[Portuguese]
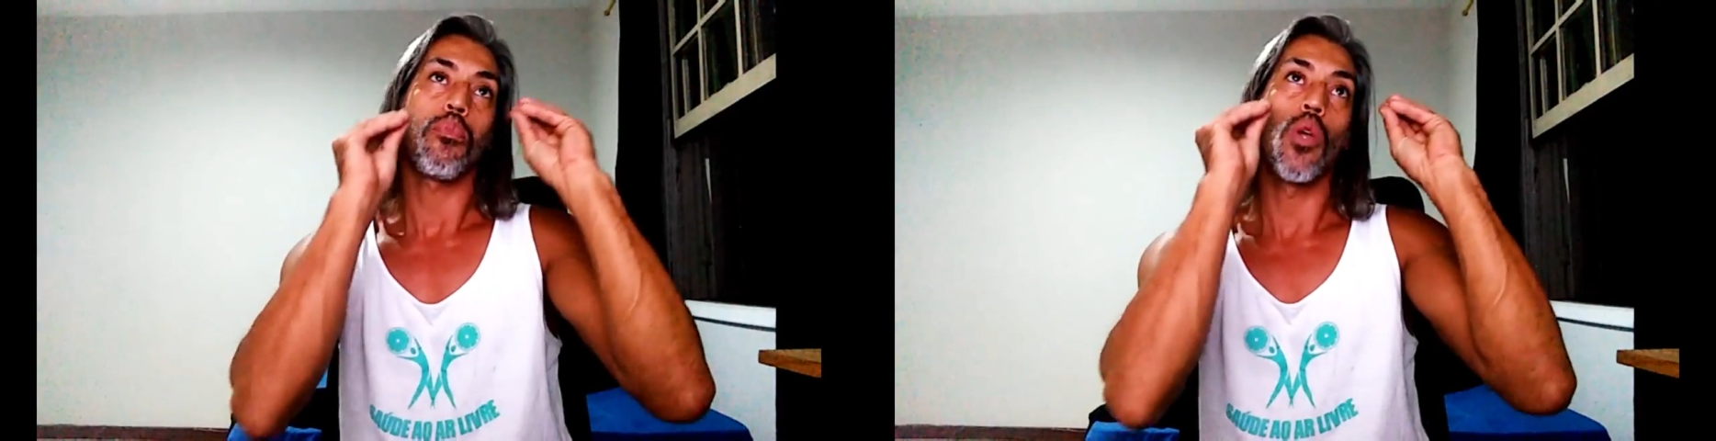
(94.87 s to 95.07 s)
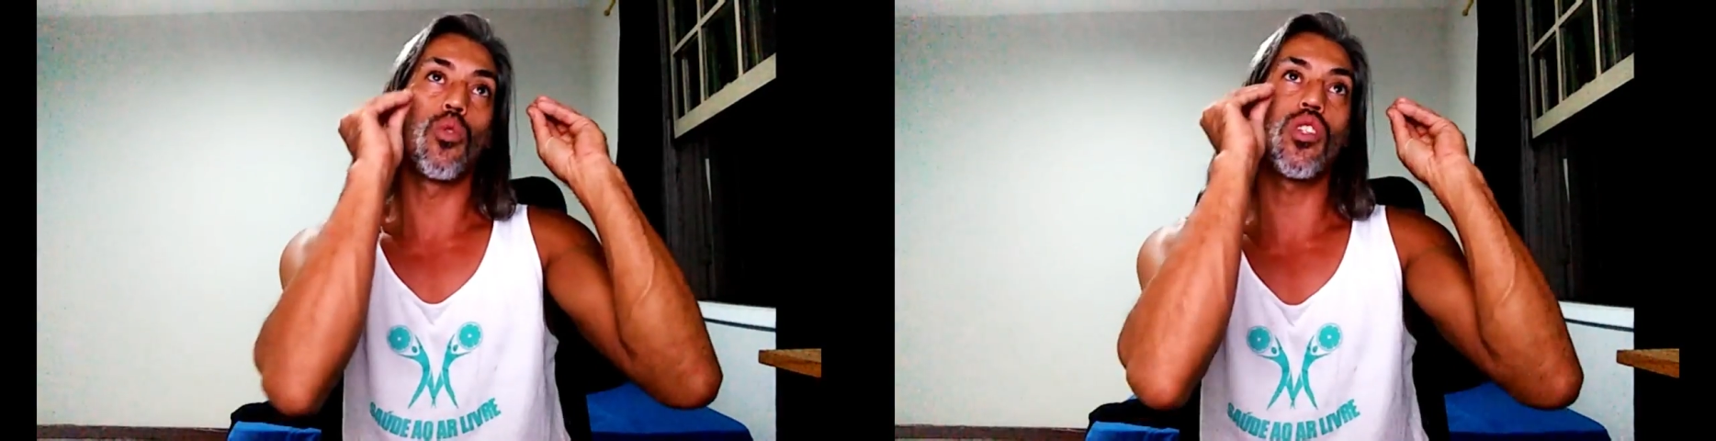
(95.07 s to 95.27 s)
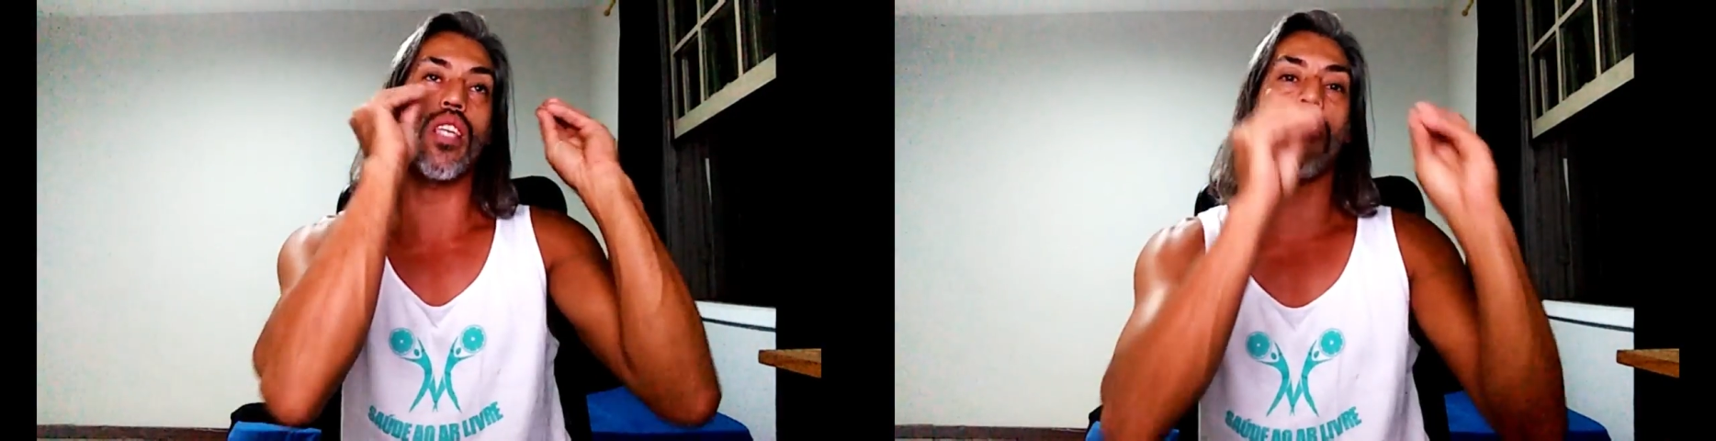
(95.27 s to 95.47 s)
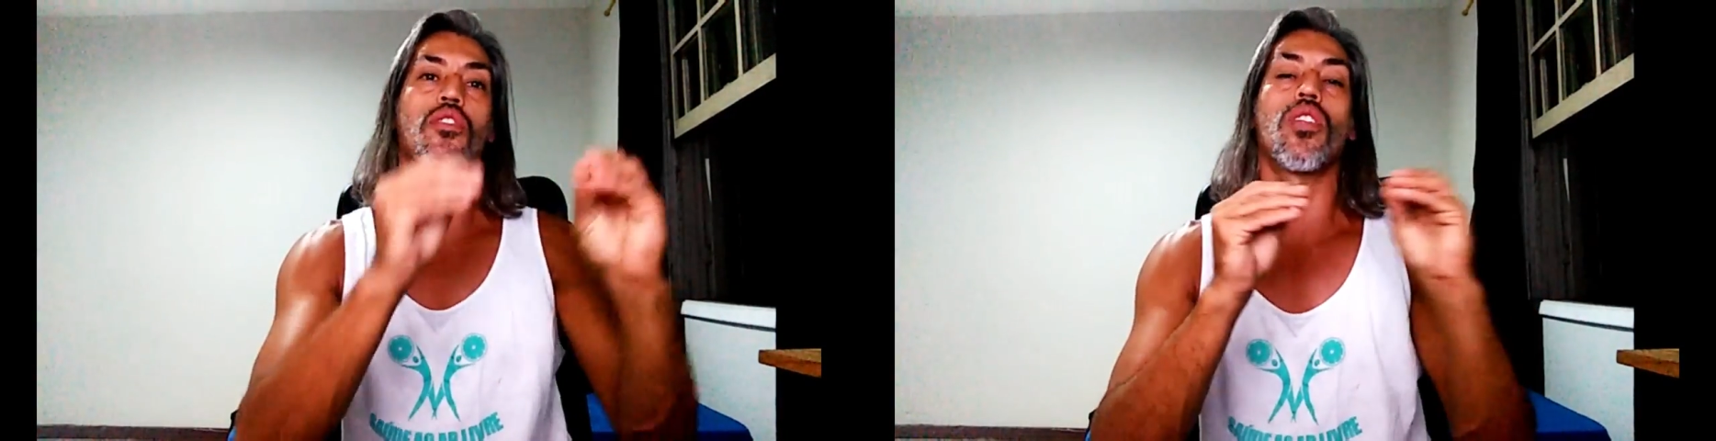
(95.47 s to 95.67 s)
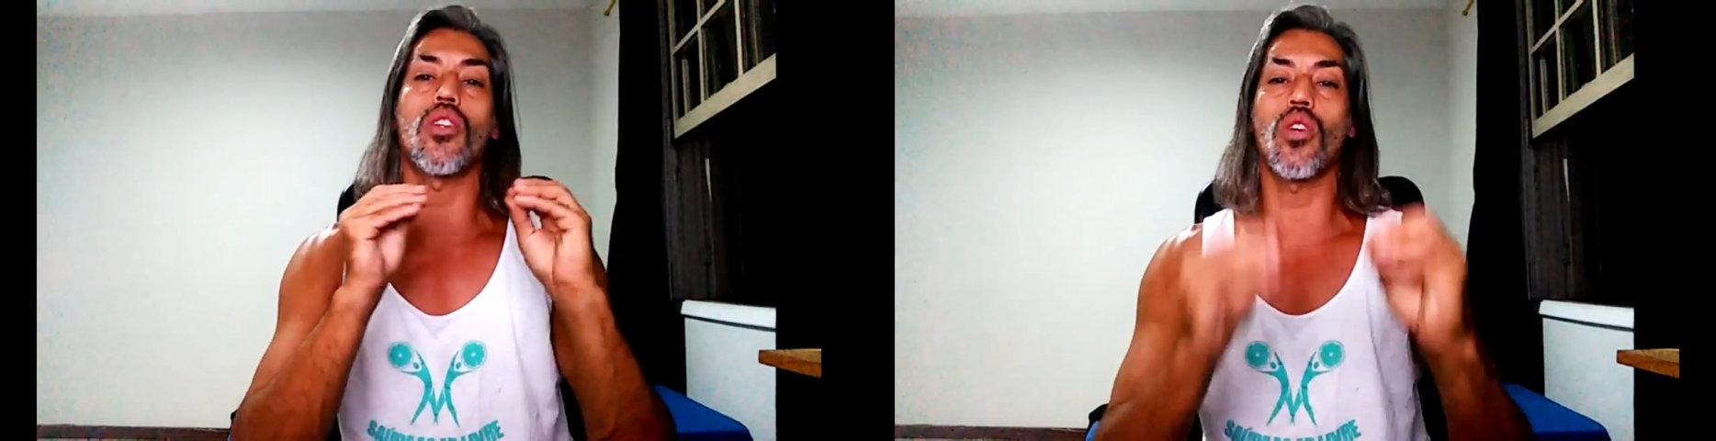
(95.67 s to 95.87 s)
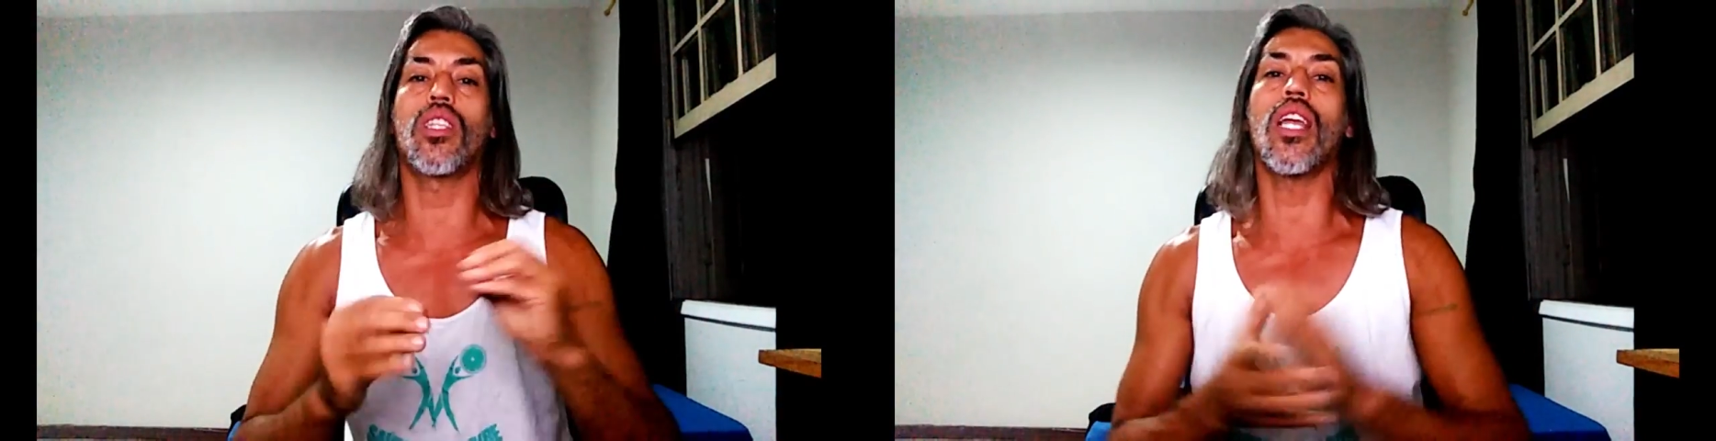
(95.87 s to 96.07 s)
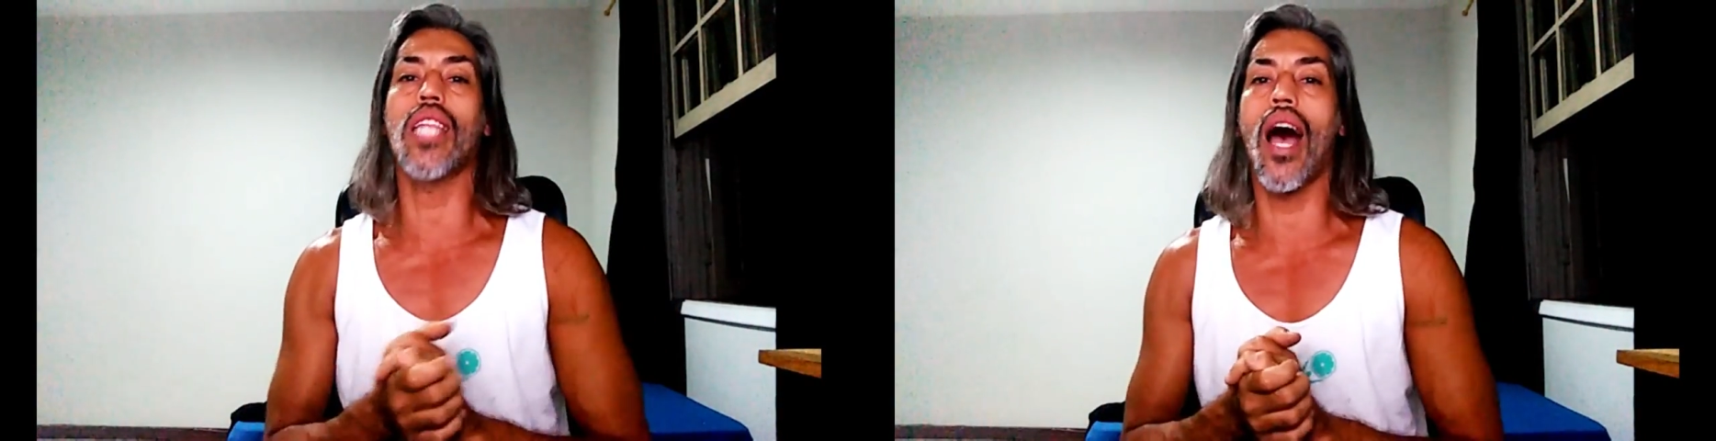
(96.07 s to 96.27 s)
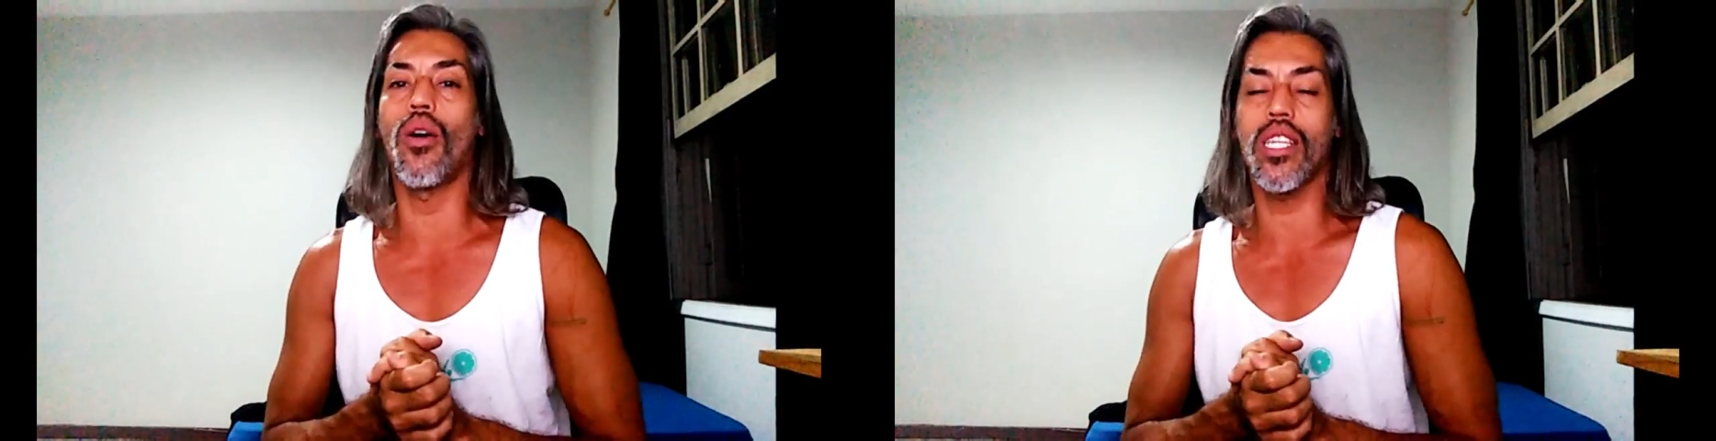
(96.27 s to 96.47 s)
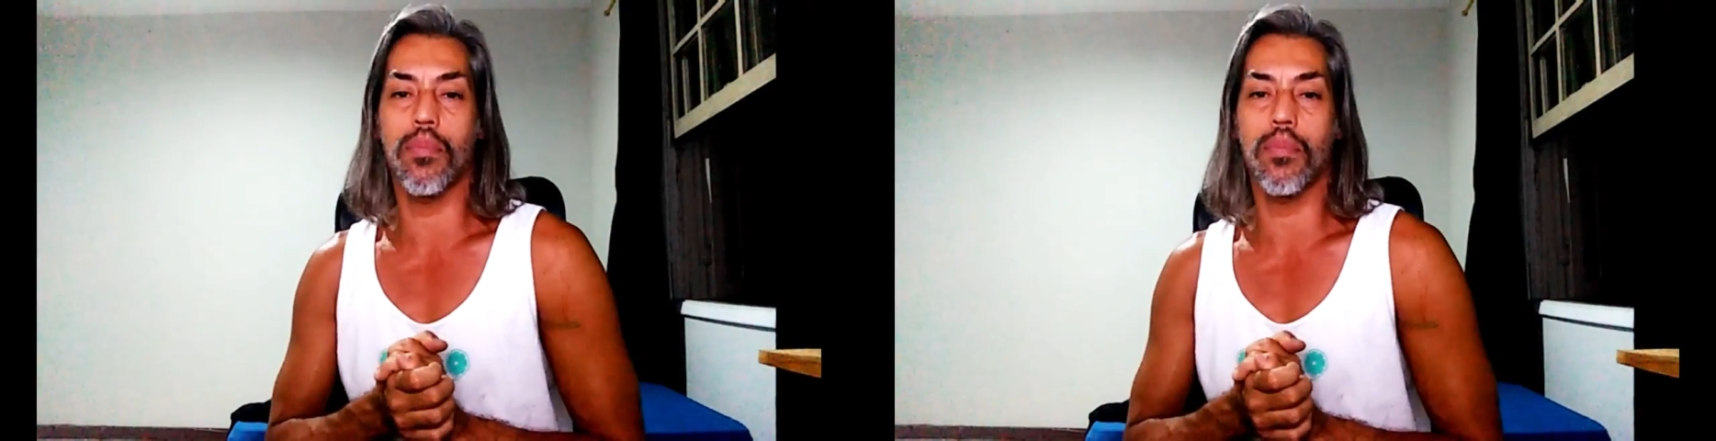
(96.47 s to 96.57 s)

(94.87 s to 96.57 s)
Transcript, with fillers: do desafio das 80 aulas